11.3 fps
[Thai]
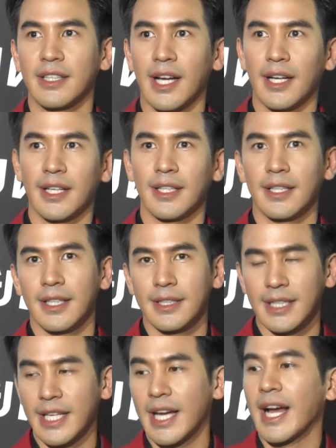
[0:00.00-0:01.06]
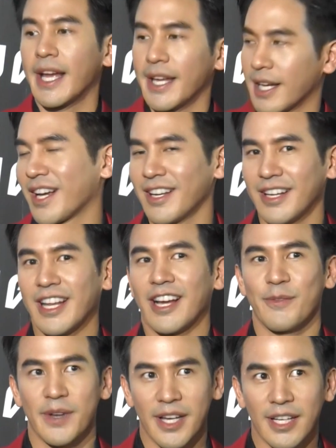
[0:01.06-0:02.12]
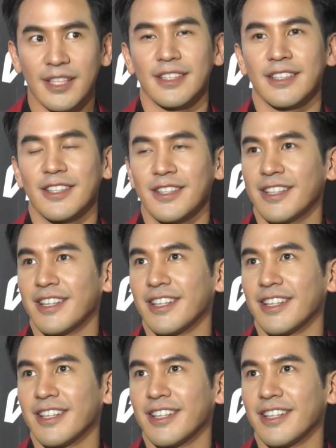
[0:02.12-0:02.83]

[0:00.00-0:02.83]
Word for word: ยังจะยังไงอยากเล่นหนังมาก ก็